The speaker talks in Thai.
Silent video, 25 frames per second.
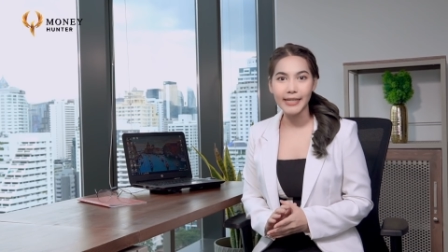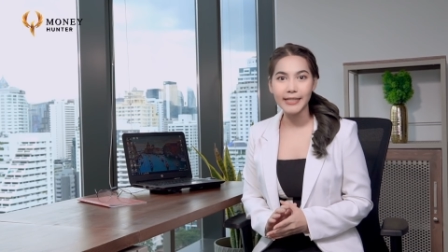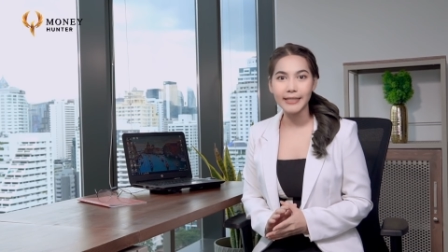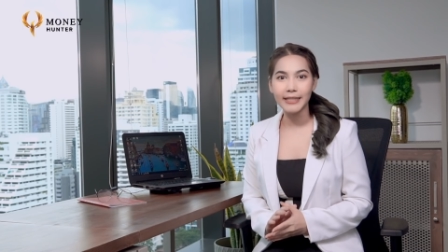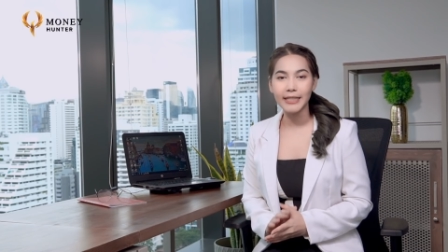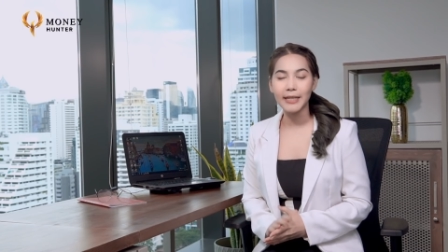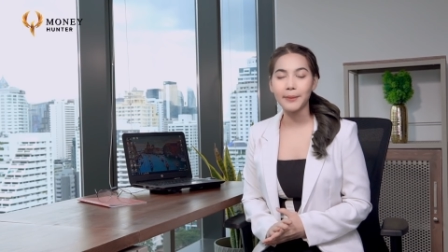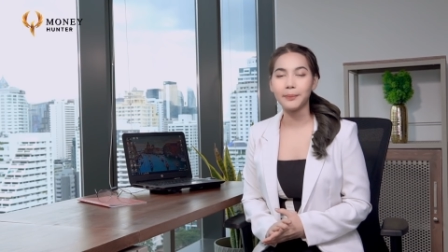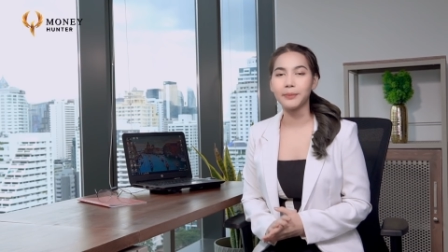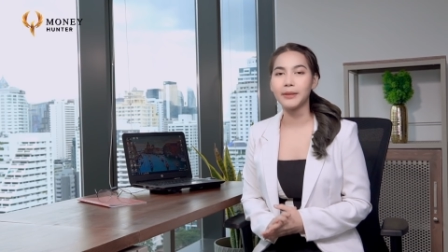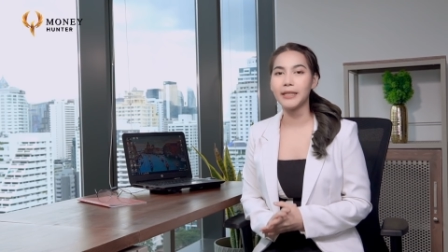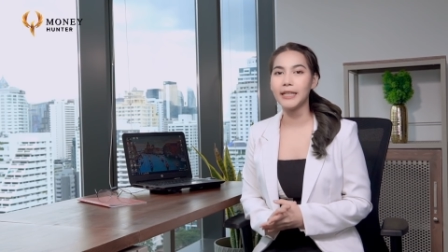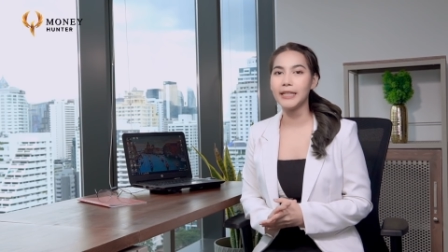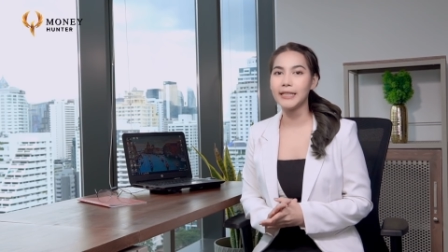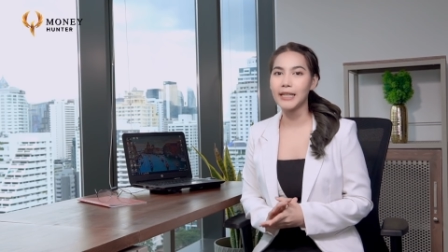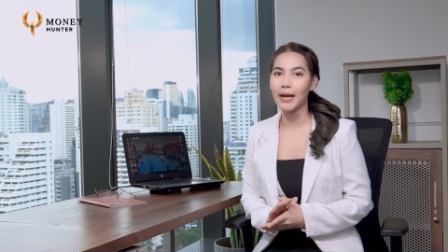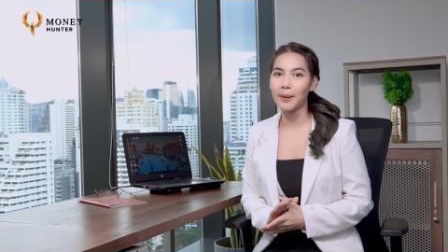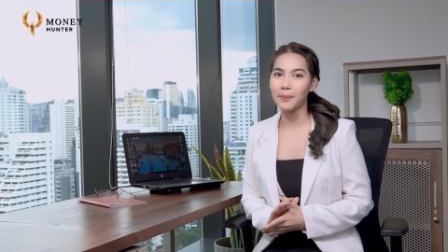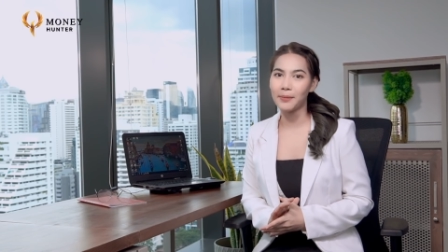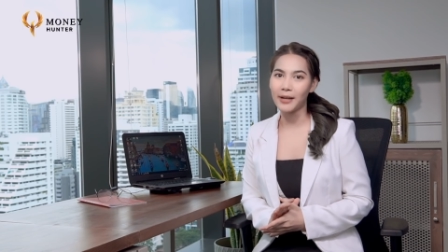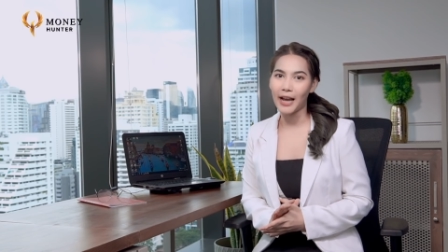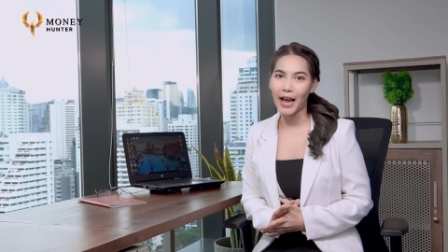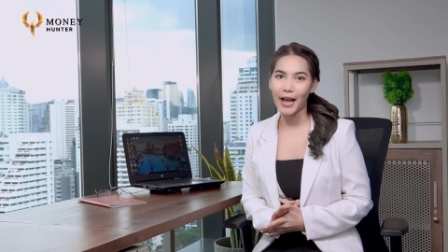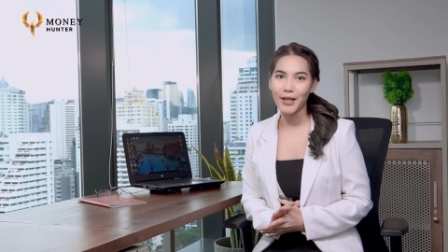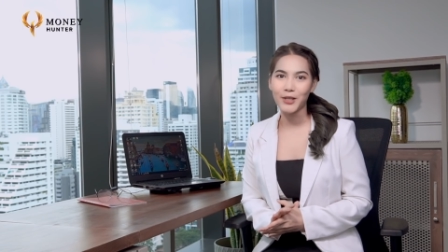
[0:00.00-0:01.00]
20ที่
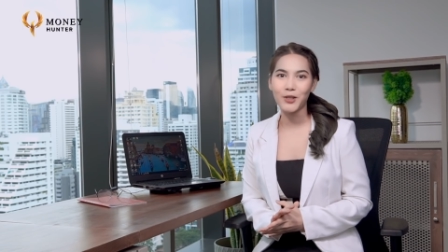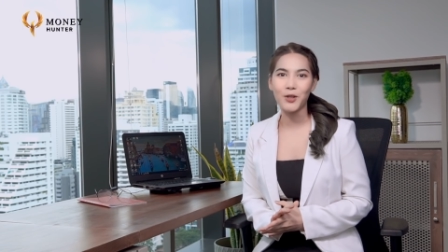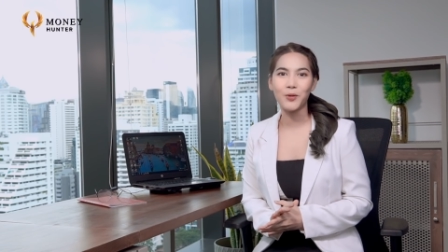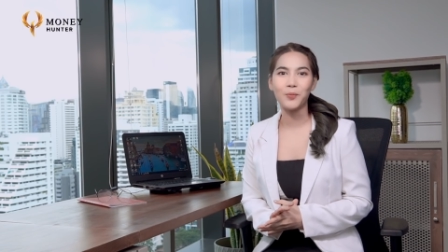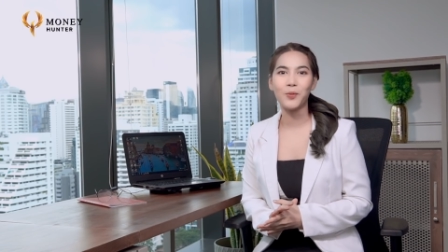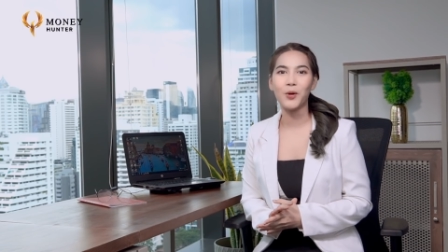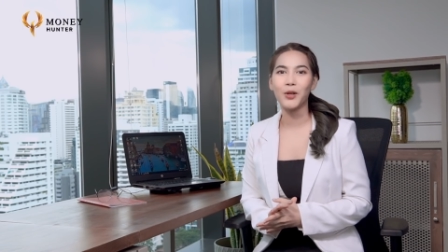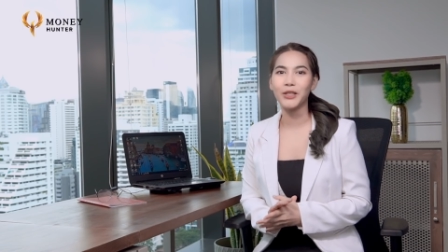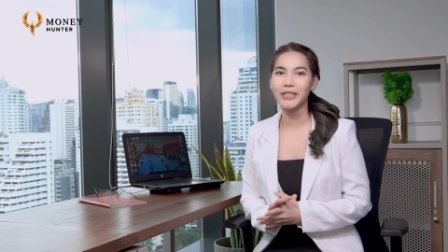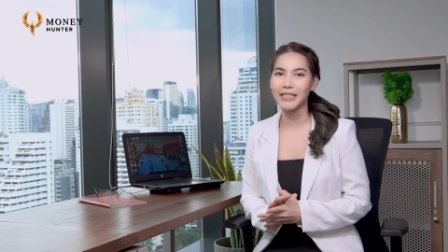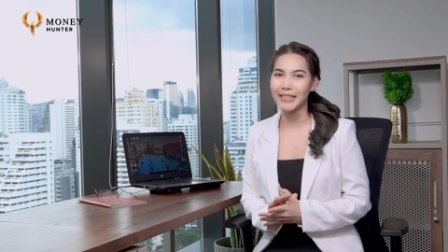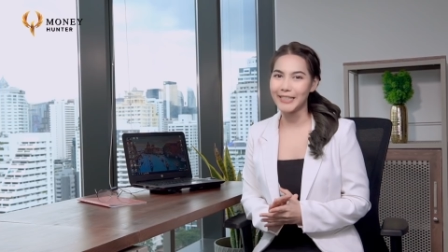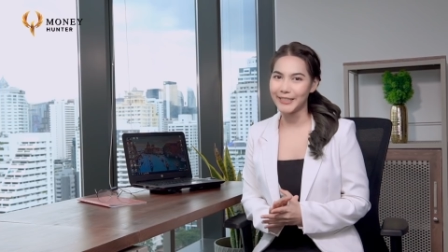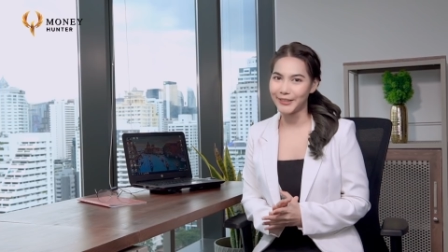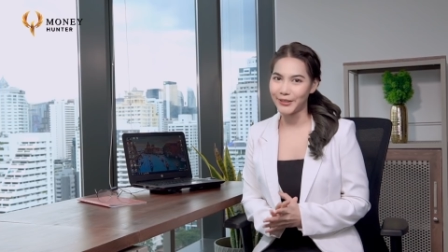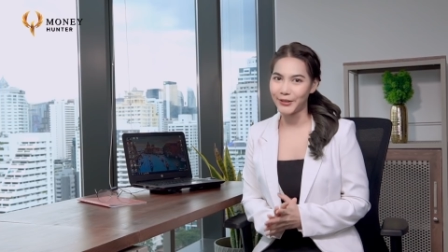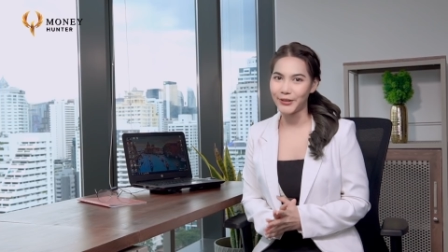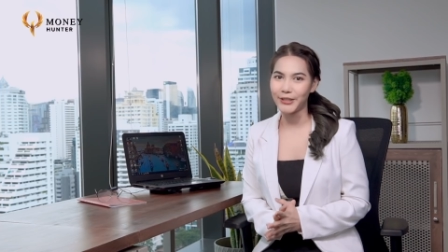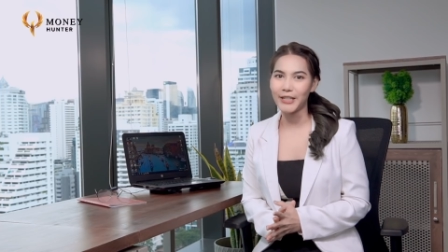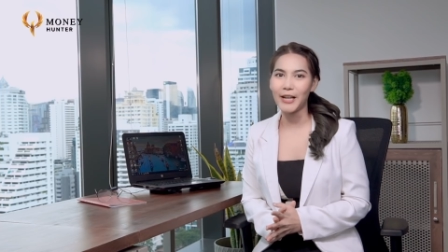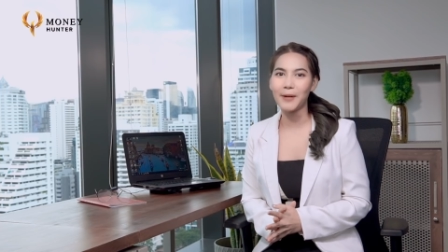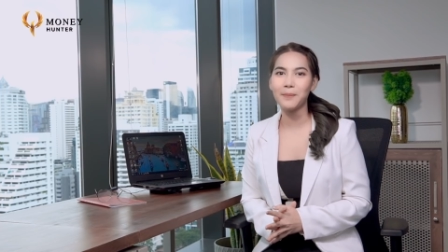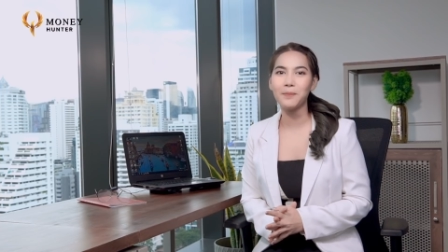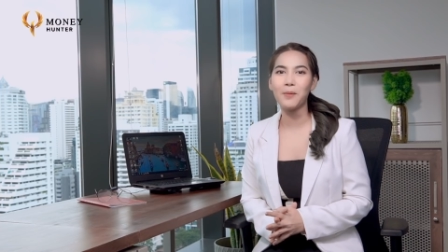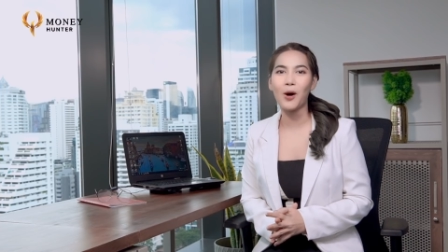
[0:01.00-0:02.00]
ทำงานอยู่บน
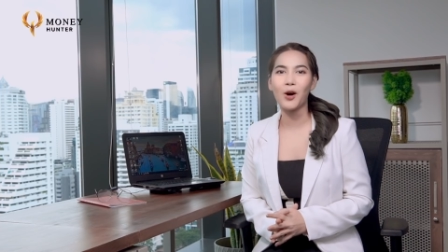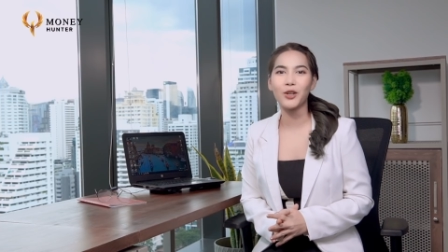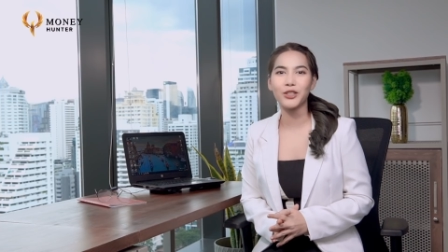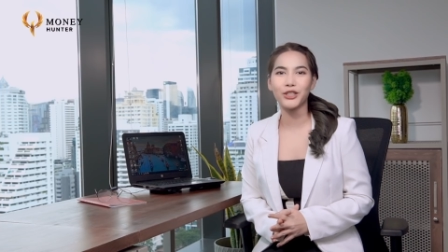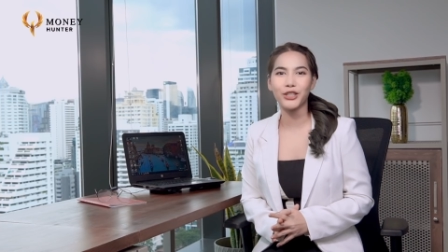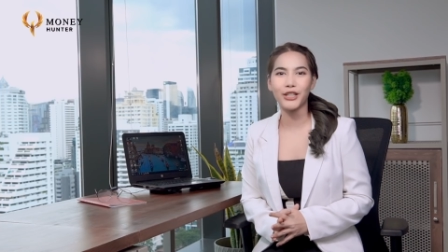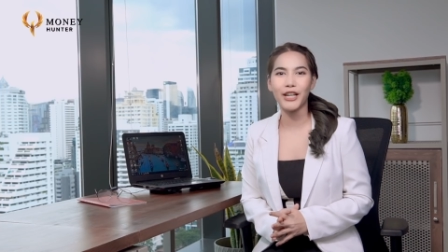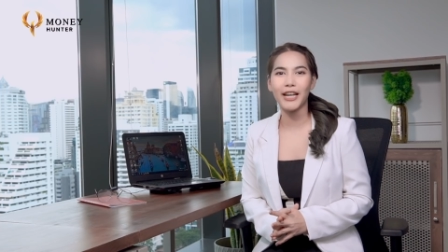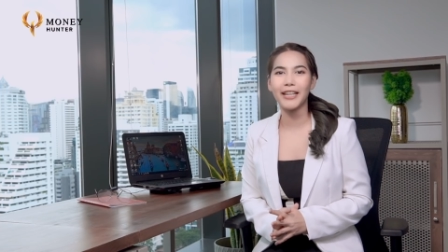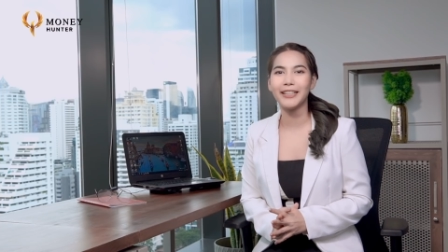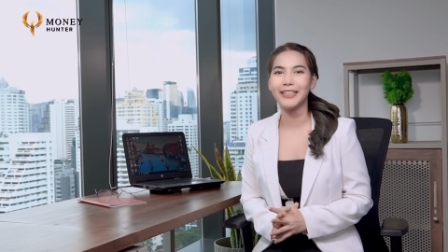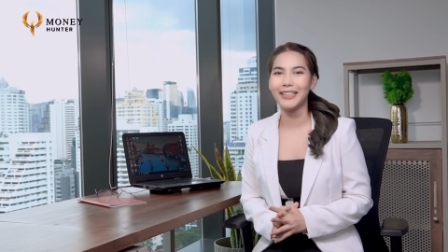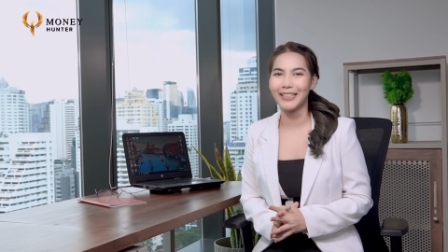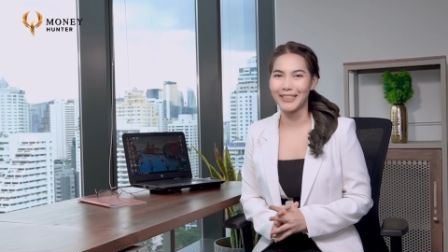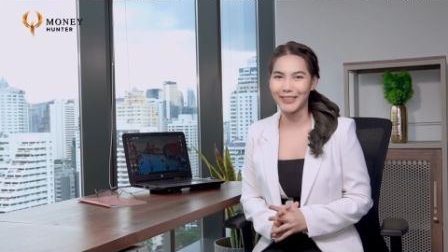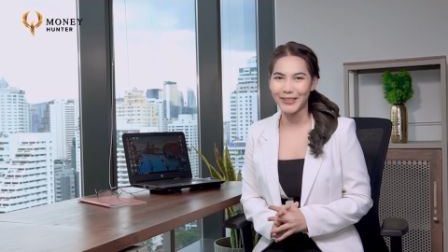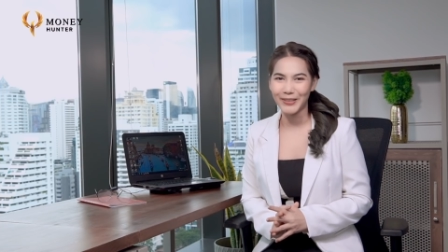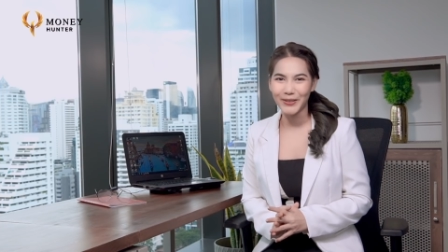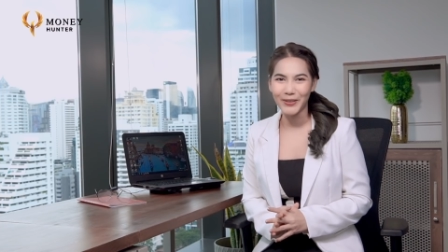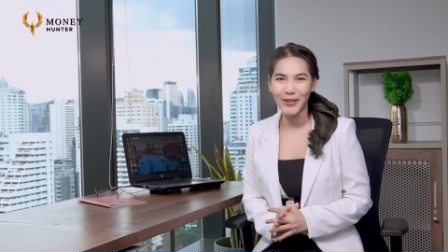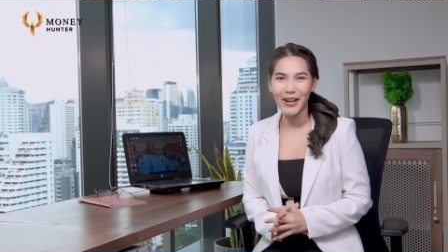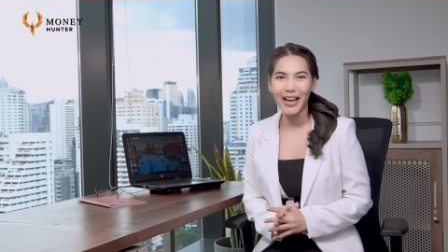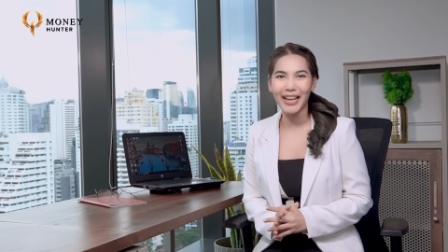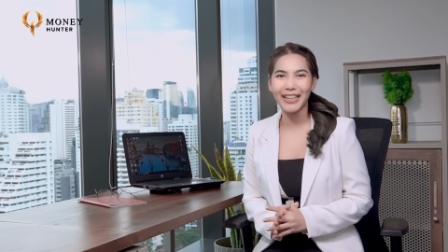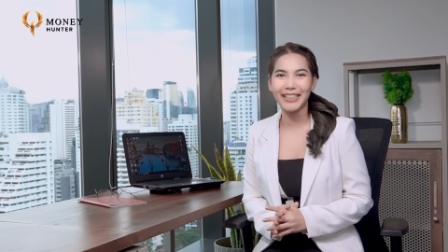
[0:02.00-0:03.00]
Ethereum Blockchain อีก
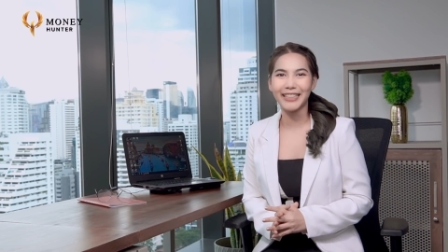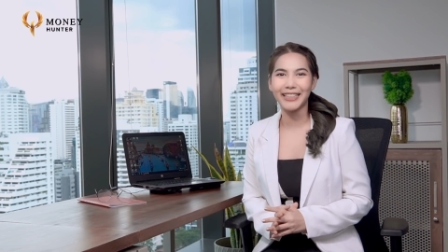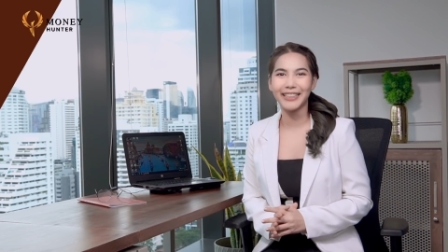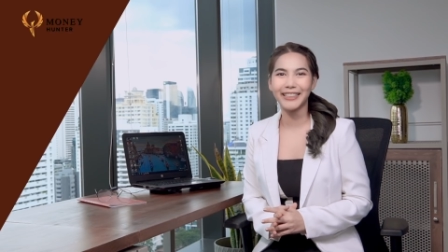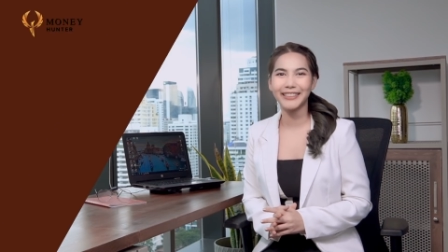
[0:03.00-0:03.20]
ด้วย